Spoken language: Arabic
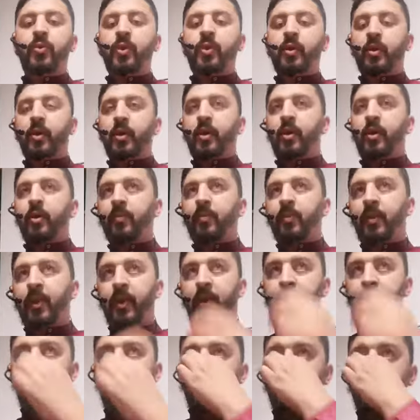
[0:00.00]
لله رب
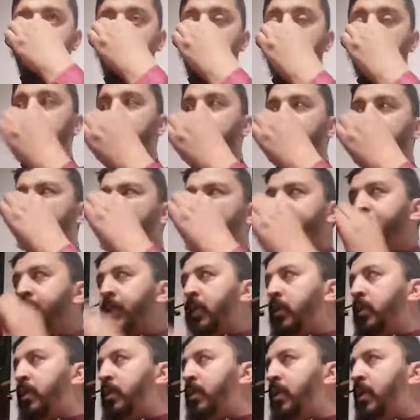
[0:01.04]
العالمين
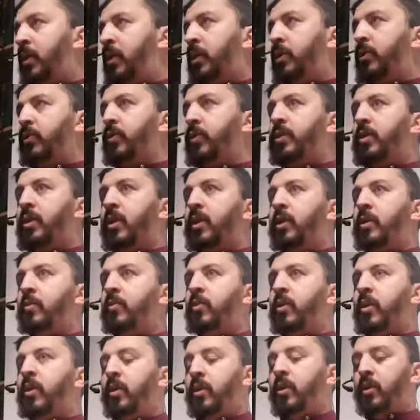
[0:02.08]
والصلاة والسلام
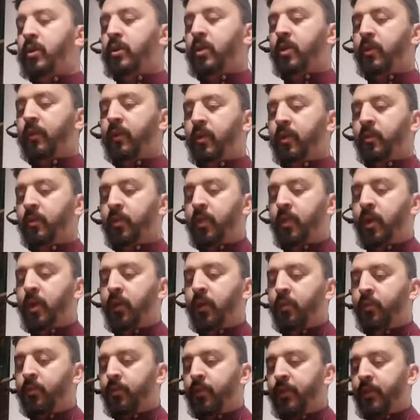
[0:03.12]
على أشرف الأنبياء
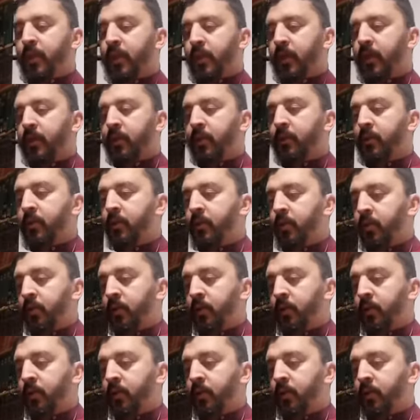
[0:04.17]
والمرسلين